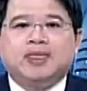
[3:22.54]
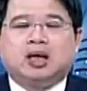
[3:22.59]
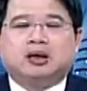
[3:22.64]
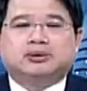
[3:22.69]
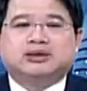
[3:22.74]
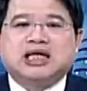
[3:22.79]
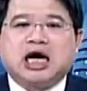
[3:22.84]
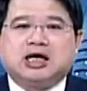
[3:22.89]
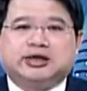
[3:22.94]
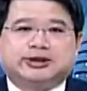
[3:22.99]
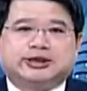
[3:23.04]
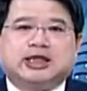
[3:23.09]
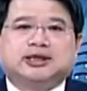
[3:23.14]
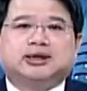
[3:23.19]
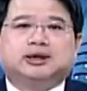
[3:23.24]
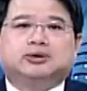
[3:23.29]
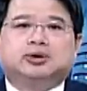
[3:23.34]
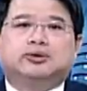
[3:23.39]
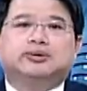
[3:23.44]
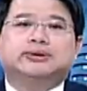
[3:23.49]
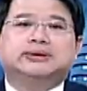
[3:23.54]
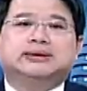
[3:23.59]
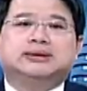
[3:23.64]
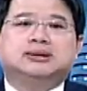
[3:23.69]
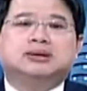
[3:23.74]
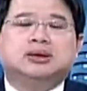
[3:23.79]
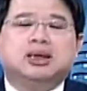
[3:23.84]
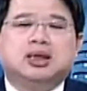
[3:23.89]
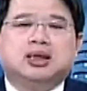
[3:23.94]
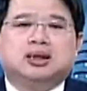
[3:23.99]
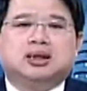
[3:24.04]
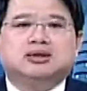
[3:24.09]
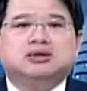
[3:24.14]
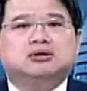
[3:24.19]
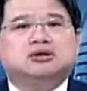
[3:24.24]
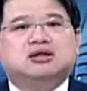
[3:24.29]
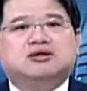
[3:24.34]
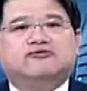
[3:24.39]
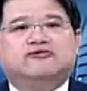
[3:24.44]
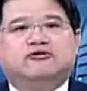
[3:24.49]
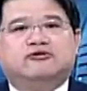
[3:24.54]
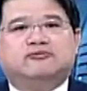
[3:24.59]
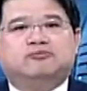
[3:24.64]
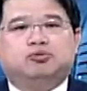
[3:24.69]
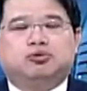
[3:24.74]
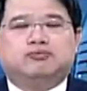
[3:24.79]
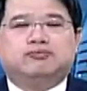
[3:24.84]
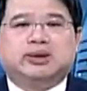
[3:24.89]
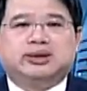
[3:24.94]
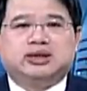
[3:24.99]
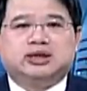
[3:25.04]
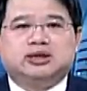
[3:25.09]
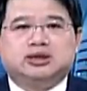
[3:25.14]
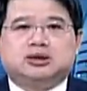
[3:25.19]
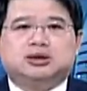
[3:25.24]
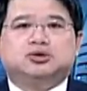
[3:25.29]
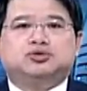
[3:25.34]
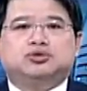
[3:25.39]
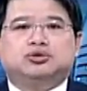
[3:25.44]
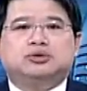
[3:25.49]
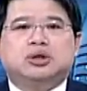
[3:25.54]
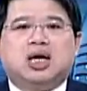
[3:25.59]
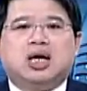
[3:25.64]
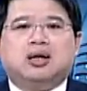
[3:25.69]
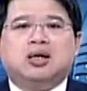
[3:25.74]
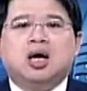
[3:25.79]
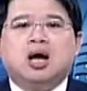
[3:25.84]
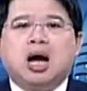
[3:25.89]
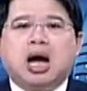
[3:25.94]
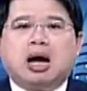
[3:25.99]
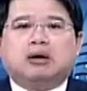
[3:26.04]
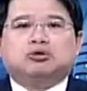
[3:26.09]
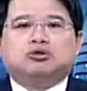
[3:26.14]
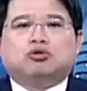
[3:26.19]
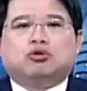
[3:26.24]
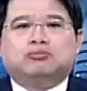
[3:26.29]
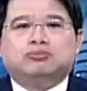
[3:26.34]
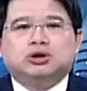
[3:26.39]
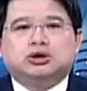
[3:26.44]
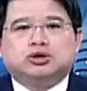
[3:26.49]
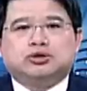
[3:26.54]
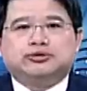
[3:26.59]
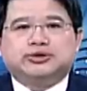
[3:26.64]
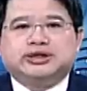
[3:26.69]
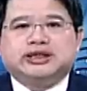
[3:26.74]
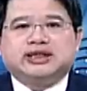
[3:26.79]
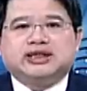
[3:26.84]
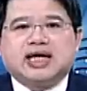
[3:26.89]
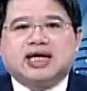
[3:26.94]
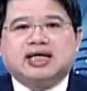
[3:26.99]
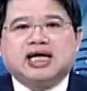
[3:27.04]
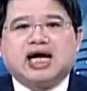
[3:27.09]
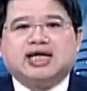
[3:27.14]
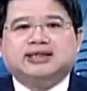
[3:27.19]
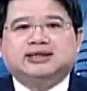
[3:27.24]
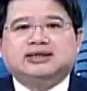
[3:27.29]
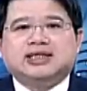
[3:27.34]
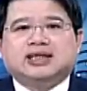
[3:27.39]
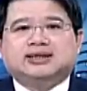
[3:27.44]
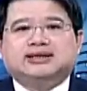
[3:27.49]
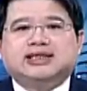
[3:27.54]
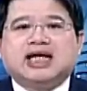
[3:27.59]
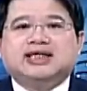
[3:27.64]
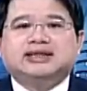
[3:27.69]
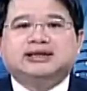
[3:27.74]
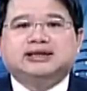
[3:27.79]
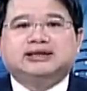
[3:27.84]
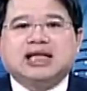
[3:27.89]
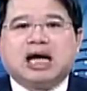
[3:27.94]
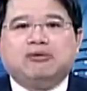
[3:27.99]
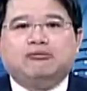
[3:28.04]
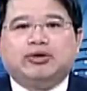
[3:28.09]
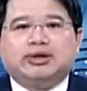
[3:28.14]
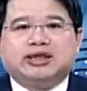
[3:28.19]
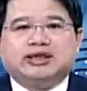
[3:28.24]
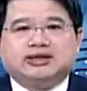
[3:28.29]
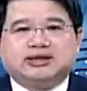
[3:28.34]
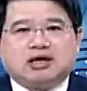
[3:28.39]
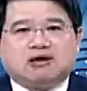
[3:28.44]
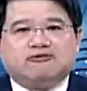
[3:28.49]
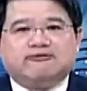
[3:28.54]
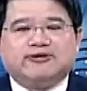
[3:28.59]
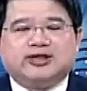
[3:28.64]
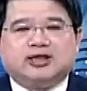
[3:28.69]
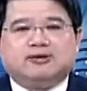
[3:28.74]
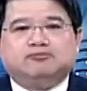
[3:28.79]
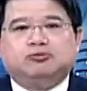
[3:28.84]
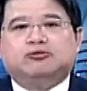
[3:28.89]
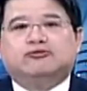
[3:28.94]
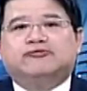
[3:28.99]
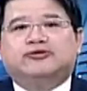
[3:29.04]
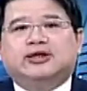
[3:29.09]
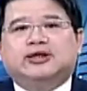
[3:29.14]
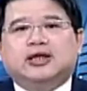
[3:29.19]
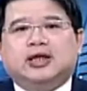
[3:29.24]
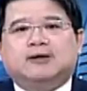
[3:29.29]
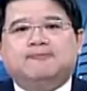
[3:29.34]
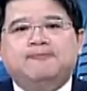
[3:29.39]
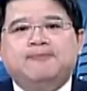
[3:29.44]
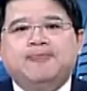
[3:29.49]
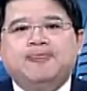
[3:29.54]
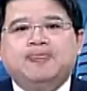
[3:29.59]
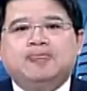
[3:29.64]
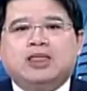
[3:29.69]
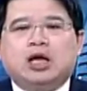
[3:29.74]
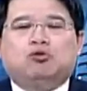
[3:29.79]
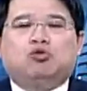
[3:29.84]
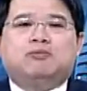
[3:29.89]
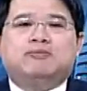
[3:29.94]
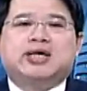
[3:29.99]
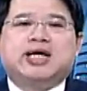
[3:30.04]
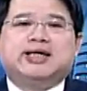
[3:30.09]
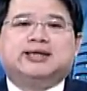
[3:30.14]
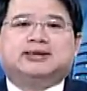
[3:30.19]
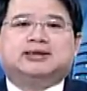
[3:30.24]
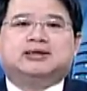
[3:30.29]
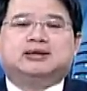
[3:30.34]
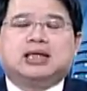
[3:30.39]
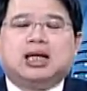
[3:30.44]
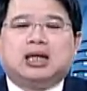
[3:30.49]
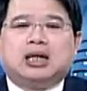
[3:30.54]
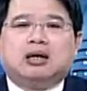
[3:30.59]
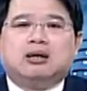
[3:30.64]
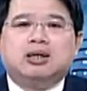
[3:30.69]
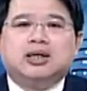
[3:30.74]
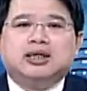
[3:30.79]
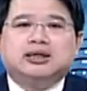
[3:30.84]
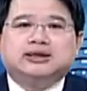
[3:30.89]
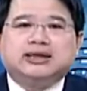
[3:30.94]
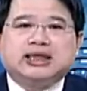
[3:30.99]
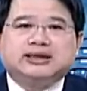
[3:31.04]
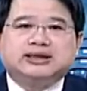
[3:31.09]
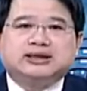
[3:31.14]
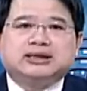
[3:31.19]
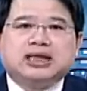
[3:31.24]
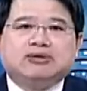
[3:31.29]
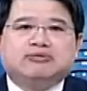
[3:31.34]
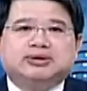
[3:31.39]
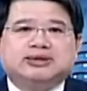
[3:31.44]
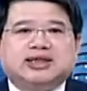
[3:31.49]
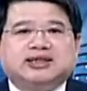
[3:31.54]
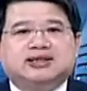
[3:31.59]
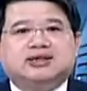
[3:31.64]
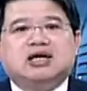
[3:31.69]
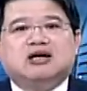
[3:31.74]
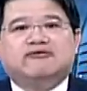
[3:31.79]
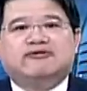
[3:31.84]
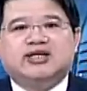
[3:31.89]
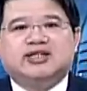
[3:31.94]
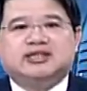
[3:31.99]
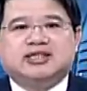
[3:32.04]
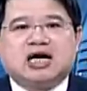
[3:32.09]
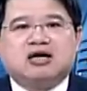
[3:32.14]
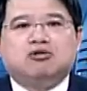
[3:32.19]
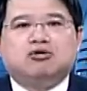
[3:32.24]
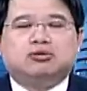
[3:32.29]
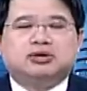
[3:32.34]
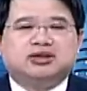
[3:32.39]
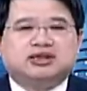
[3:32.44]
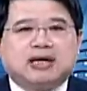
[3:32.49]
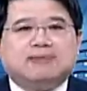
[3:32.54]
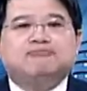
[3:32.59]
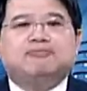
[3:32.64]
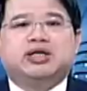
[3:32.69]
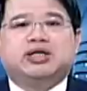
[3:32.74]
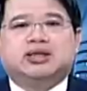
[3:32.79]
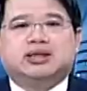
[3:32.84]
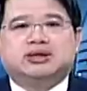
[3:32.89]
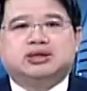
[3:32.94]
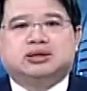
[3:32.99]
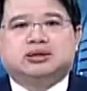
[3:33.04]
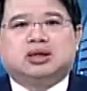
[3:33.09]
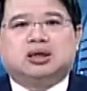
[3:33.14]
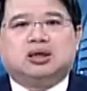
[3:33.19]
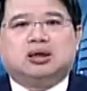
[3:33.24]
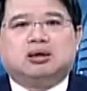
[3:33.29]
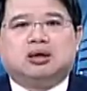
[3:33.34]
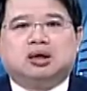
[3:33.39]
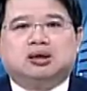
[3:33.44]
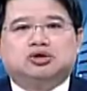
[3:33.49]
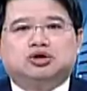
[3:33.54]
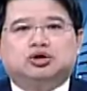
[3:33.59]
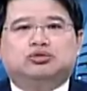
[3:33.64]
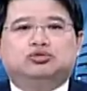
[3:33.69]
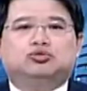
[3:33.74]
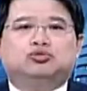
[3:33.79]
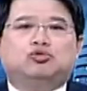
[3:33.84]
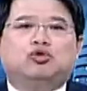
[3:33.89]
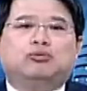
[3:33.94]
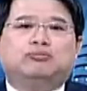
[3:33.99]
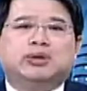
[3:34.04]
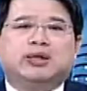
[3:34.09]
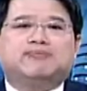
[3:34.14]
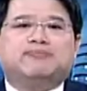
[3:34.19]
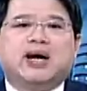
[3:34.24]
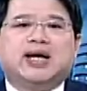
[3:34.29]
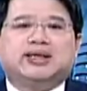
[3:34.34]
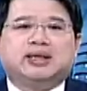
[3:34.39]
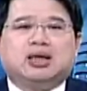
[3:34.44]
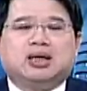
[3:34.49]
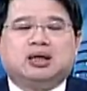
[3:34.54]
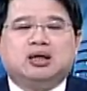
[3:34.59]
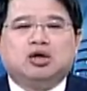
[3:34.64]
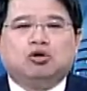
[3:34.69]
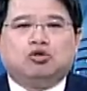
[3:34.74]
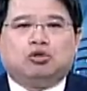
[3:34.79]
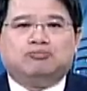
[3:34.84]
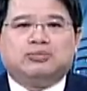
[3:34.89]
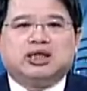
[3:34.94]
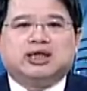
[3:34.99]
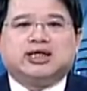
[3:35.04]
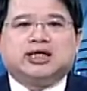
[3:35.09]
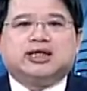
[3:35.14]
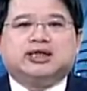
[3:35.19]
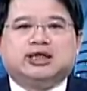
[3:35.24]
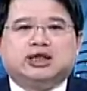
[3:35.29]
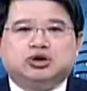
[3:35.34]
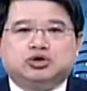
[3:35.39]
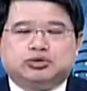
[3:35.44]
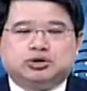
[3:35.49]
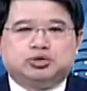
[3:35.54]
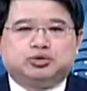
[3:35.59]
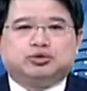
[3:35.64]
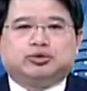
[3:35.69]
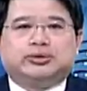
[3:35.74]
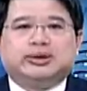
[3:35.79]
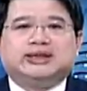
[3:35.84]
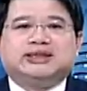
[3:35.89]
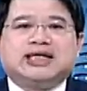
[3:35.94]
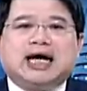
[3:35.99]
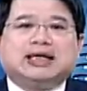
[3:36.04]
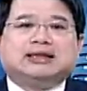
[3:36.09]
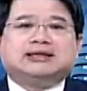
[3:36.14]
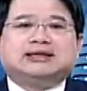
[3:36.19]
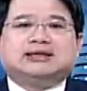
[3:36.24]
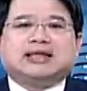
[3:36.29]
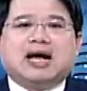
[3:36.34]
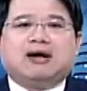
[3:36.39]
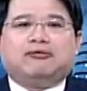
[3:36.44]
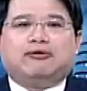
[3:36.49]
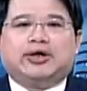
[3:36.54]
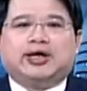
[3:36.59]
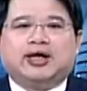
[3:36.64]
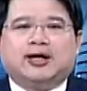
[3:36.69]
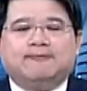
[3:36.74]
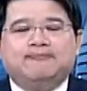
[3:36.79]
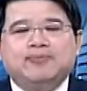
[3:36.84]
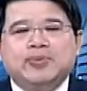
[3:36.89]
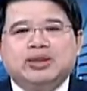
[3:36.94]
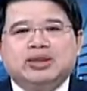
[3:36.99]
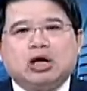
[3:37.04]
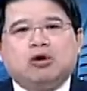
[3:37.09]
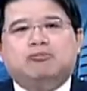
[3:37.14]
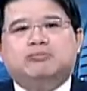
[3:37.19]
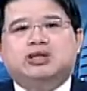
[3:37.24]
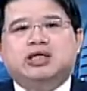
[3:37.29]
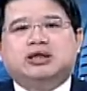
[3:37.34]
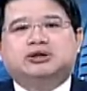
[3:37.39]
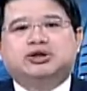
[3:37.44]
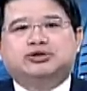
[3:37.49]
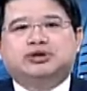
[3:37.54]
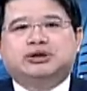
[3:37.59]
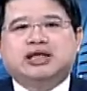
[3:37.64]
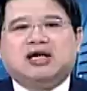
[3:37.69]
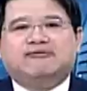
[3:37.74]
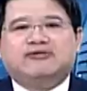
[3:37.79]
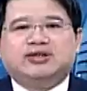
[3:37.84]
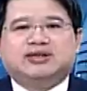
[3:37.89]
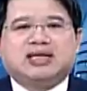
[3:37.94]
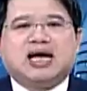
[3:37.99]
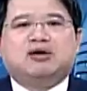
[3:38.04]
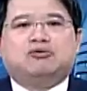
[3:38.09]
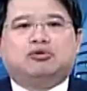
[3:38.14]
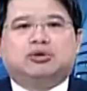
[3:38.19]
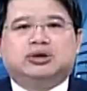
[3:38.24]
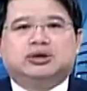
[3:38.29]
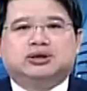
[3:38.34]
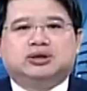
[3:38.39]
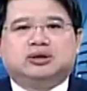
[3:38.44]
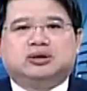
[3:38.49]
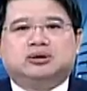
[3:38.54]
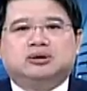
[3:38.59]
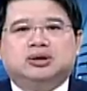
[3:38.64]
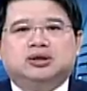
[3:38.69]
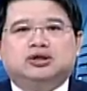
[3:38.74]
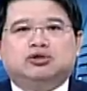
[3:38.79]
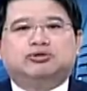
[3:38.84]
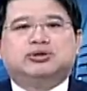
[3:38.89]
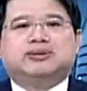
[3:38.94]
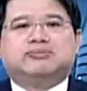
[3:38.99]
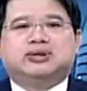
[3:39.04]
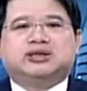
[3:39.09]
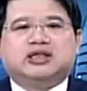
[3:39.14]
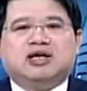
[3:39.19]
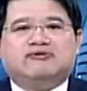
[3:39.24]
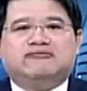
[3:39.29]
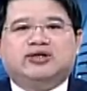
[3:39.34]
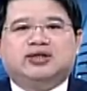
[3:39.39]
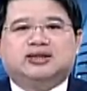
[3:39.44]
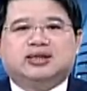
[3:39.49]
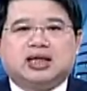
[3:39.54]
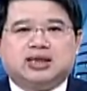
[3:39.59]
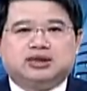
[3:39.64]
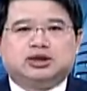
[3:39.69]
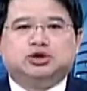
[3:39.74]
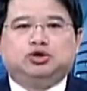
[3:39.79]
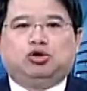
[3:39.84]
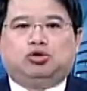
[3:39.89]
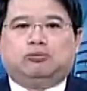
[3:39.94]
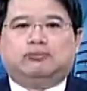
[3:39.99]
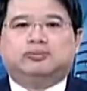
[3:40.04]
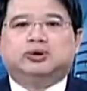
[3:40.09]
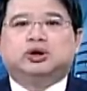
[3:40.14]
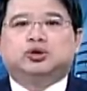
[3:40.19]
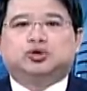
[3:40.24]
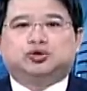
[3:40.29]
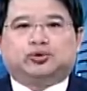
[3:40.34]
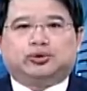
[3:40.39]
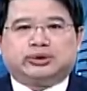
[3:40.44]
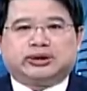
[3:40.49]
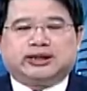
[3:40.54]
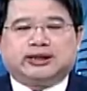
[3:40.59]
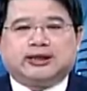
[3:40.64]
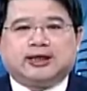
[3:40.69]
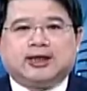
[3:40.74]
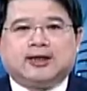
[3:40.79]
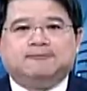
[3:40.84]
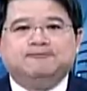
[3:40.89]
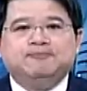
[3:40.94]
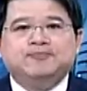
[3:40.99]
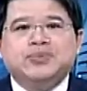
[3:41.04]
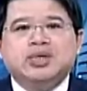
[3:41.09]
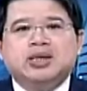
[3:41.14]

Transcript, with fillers: 哦，厂商的投资跟政府部门的支出哈。好，我们首先来看一下家计单位的消费的部分哈。那我们可以知道哈，家计单位在消费商商品的时候哦，就如我们一般哈，我们的个人就是所谓的家计单位哈。当我们要去消费财货的时候，用什么消费？当然是用我们的所得哈。